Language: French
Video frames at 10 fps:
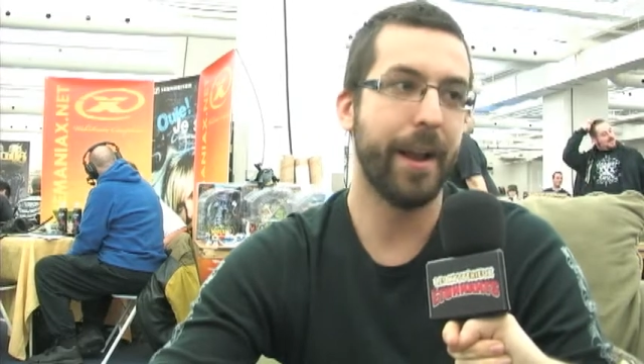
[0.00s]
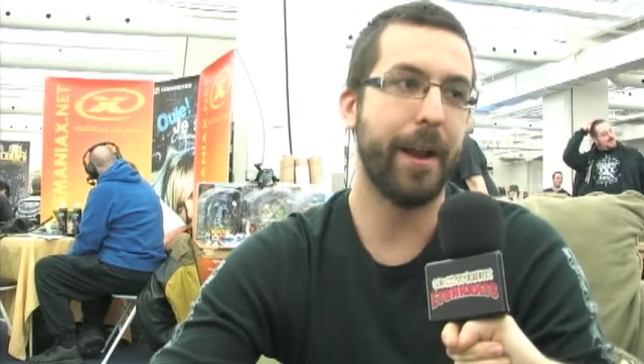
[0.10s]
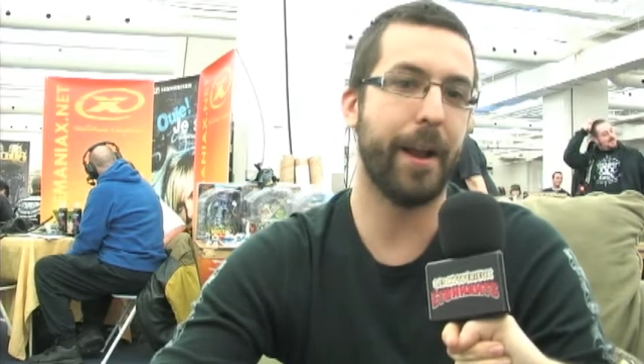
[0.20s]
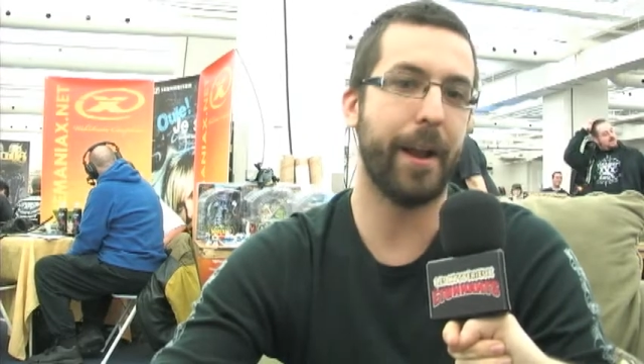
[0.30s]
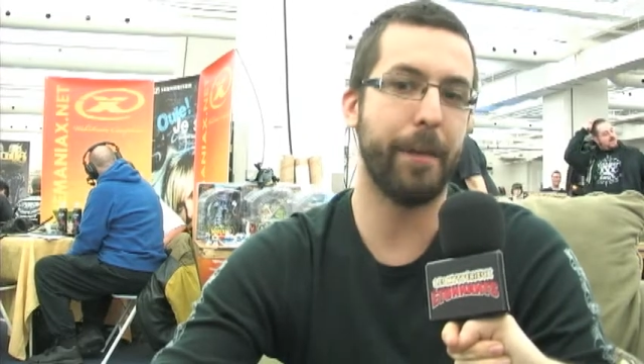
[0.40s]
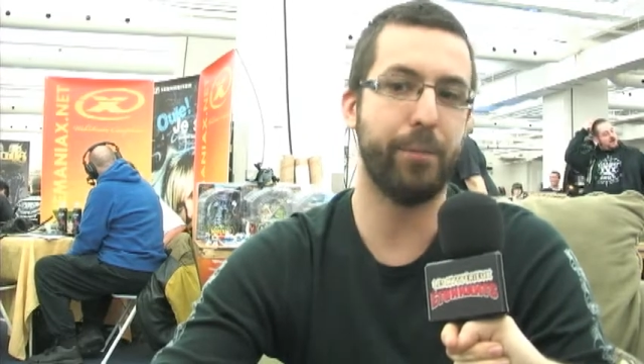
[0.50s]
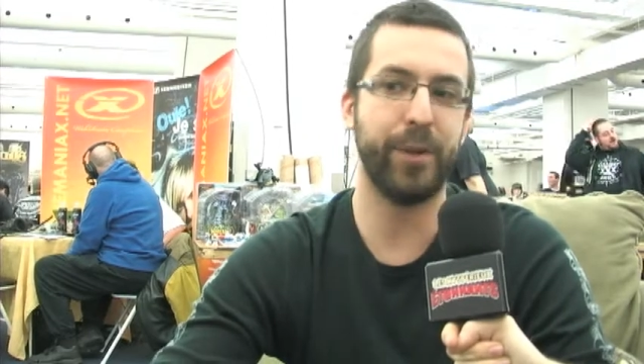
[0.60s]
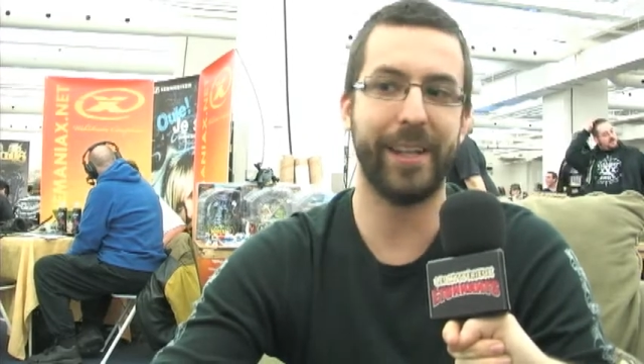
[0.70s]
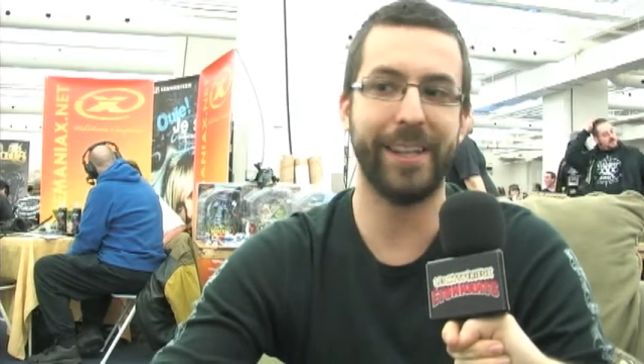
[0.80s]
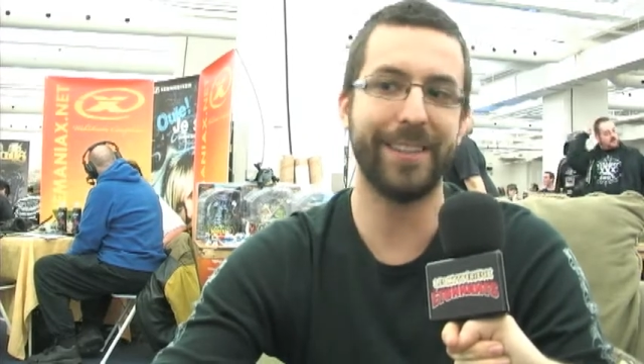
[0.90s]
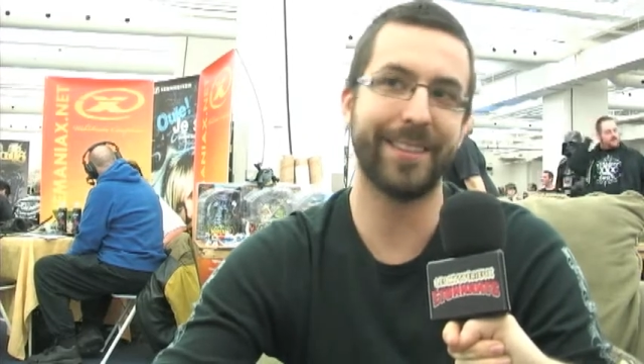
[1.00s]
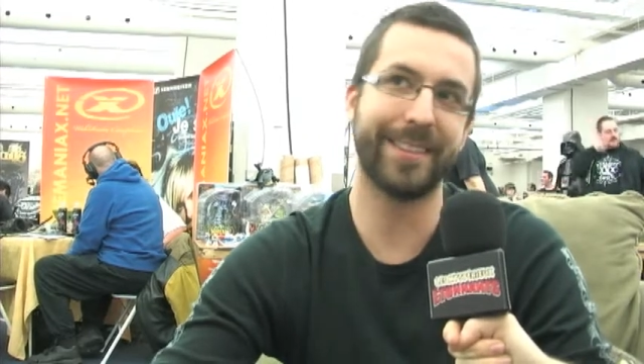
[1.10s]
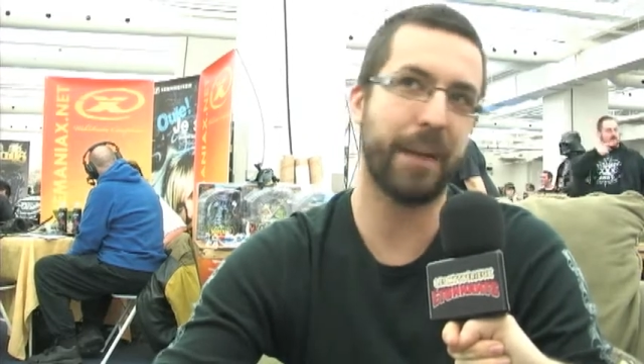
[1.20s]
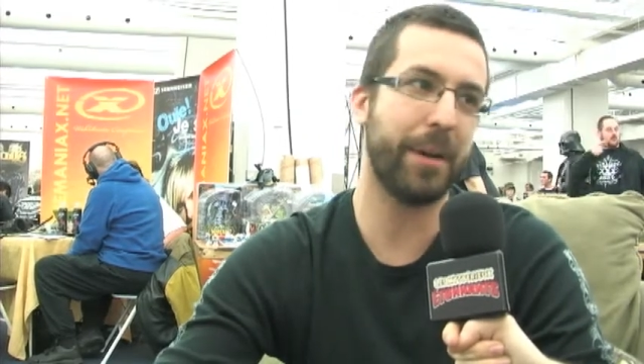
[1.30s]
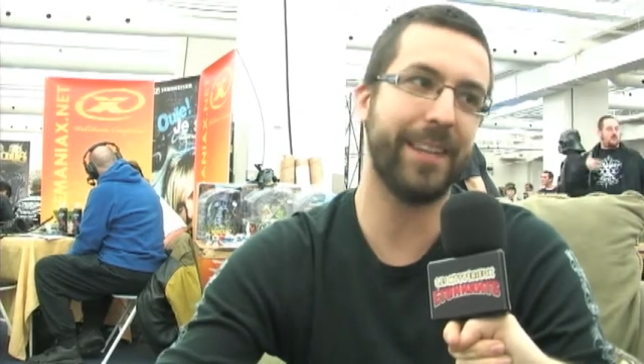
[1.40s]
Euh, puis
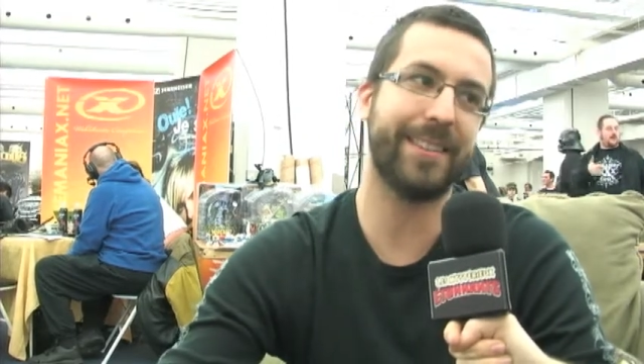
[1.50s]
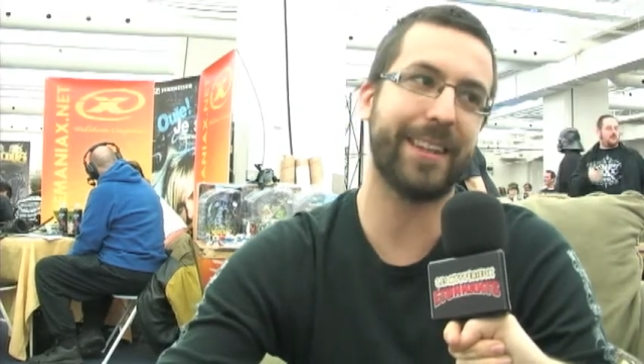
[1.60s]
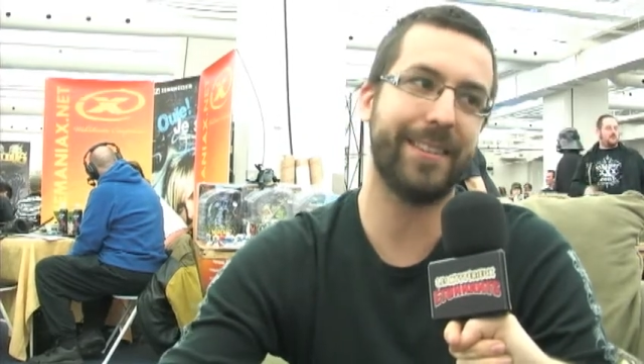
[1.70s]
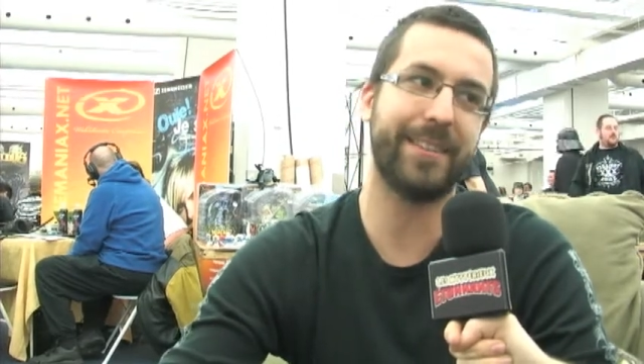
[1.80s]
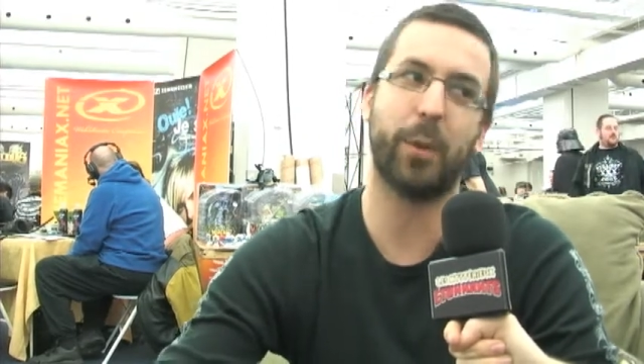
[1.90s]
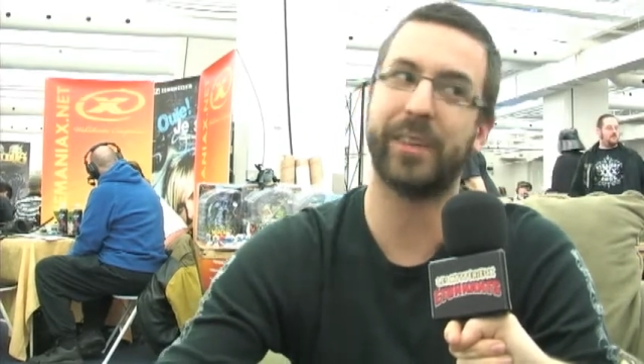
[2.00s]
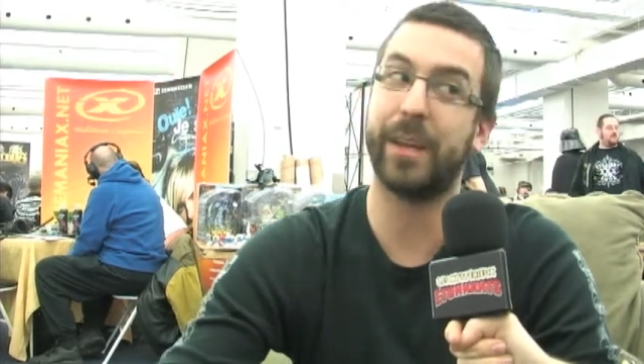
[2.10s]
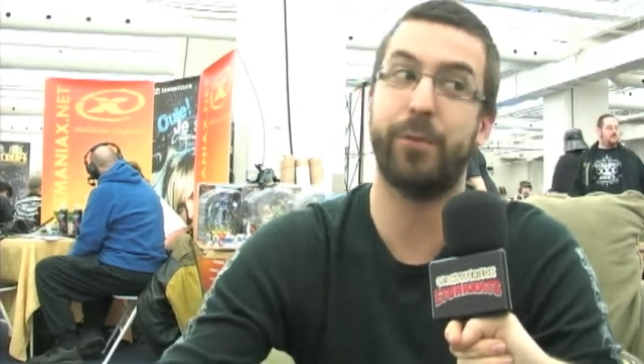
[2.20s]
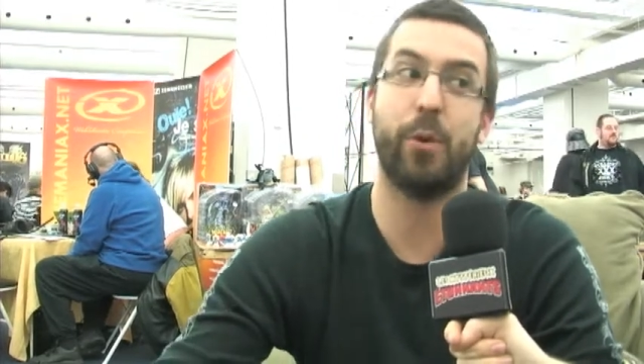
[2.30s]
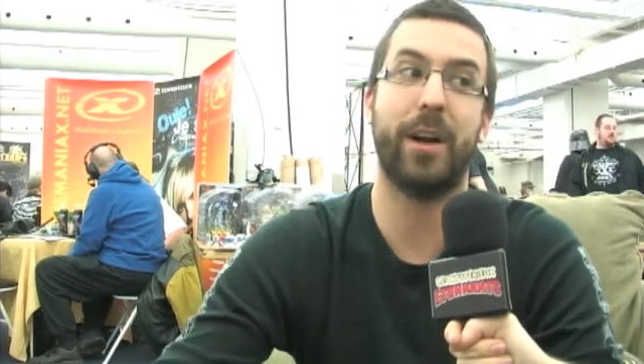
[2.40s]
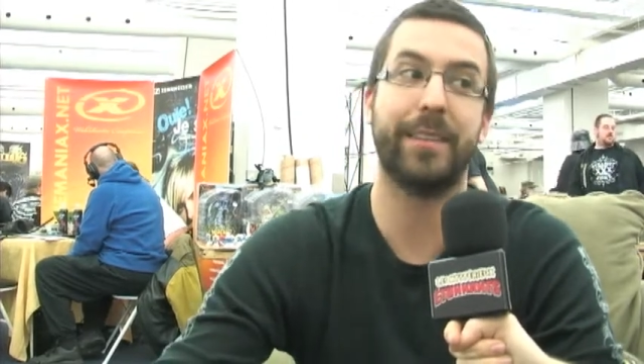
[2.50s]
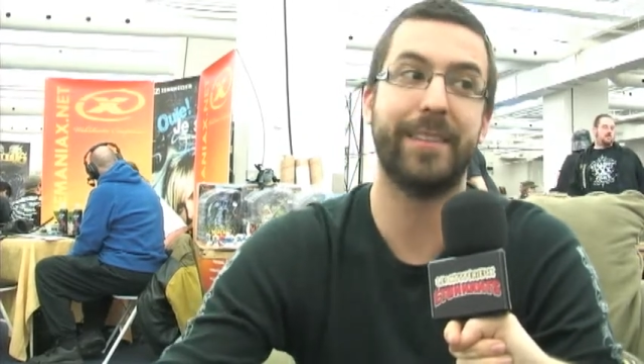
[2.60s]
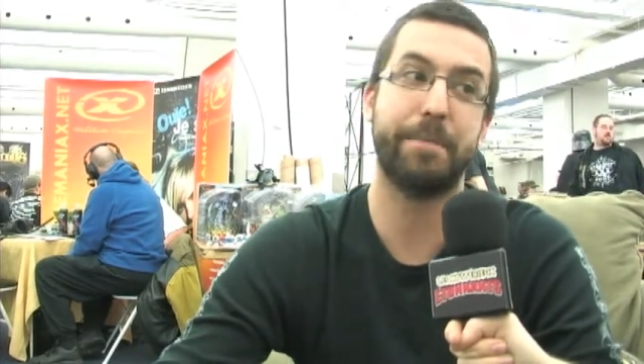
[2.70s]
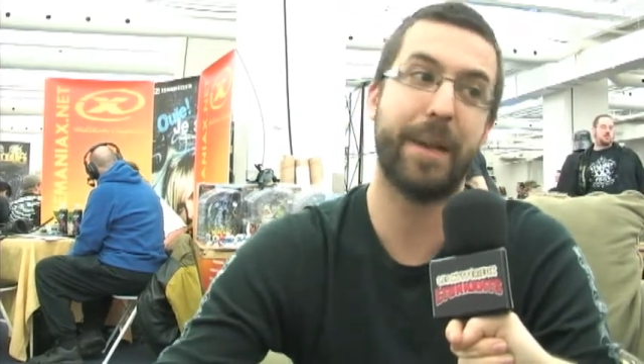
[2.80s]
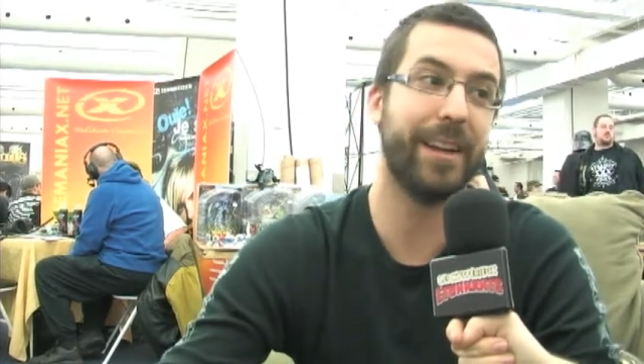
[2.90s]
nécessairement, les artistes sont
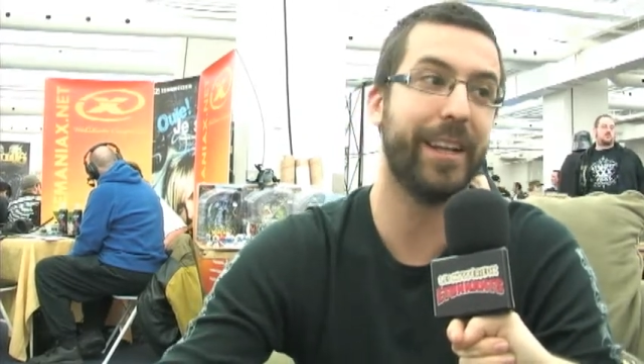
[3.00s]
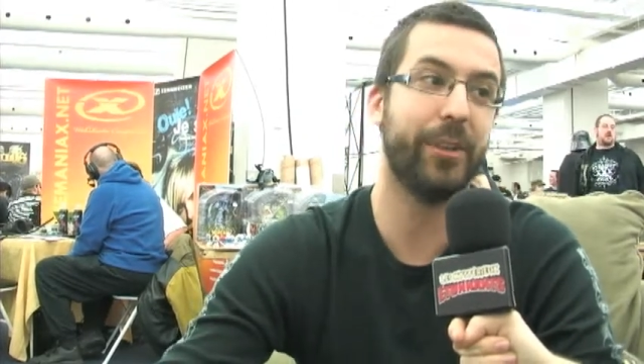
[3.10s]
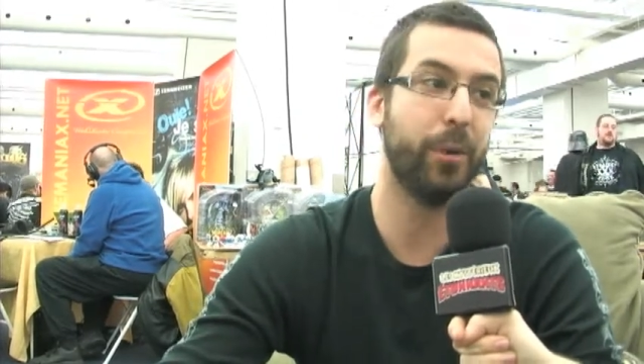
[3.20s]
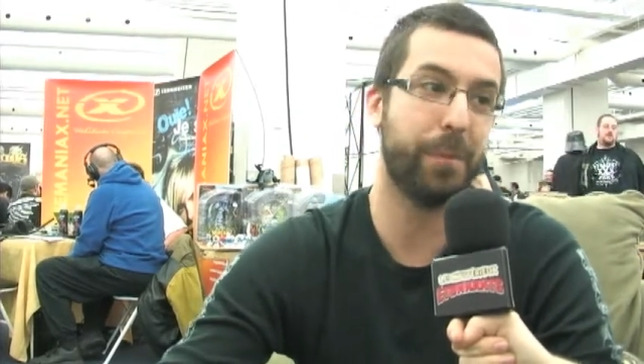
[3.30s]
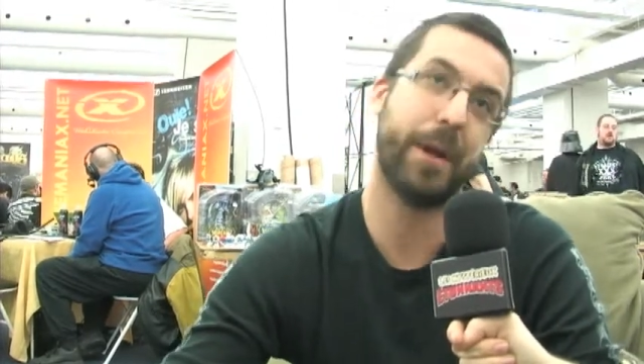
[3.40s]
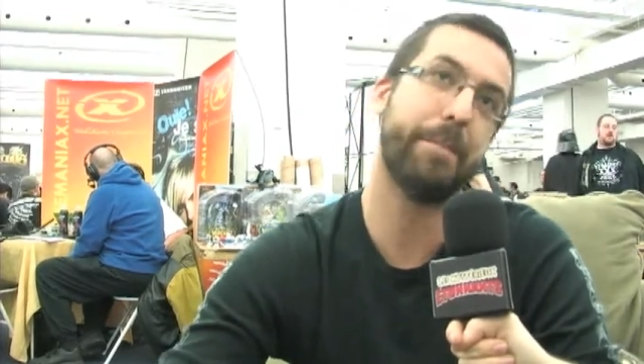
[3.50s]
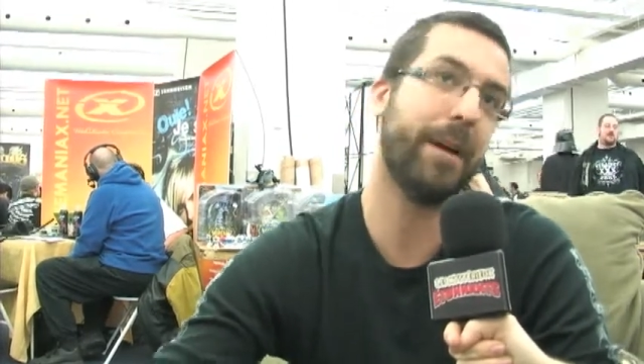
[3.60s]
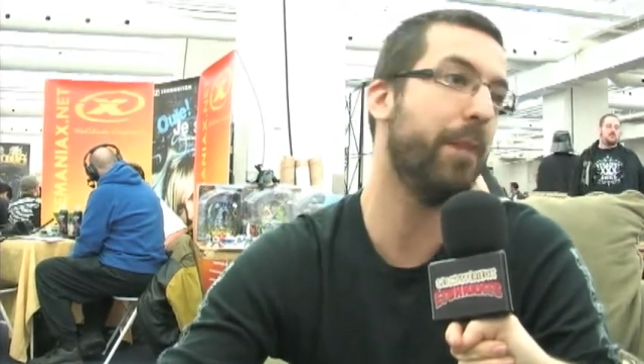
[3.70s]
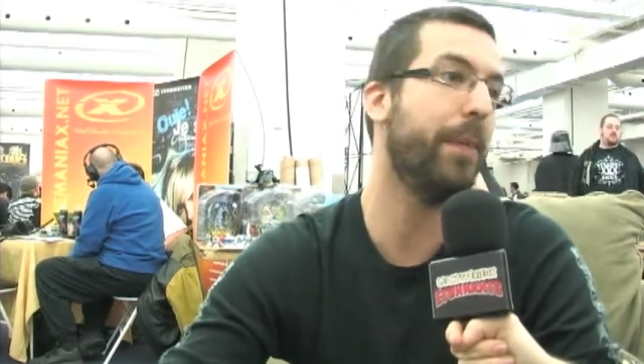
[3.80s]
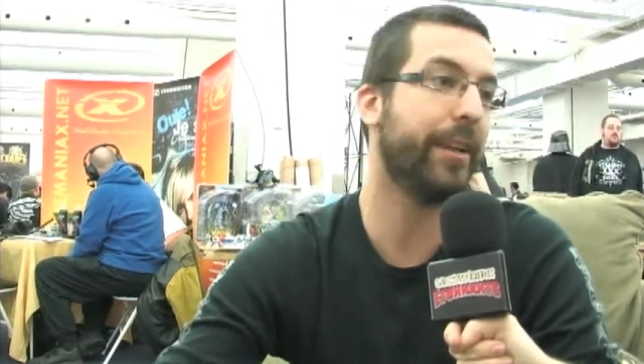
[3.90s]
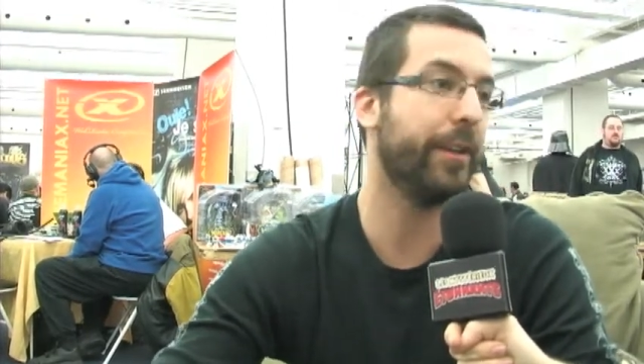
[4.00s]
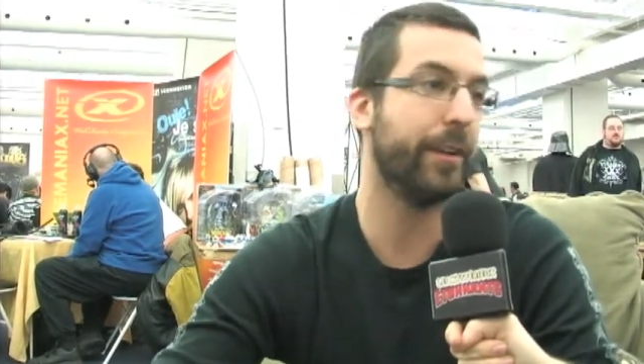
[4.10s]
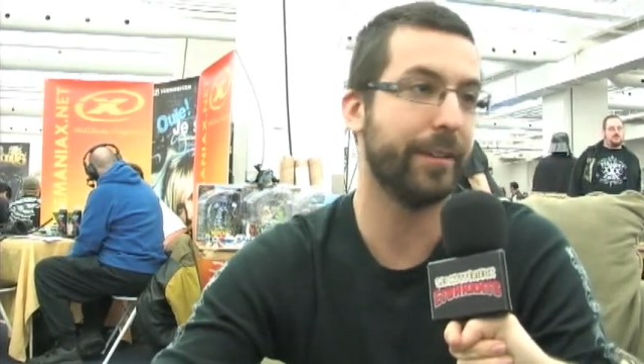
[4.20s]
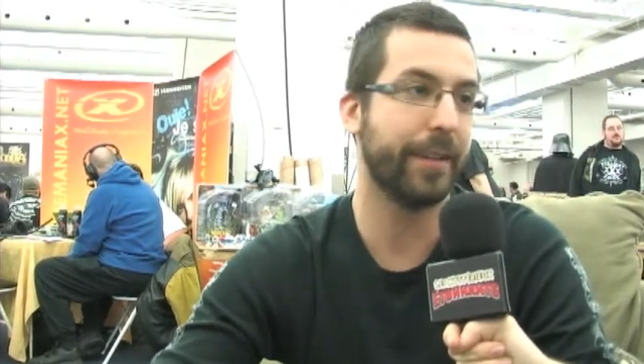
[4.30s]
influencés par les deux, puis même par le manga.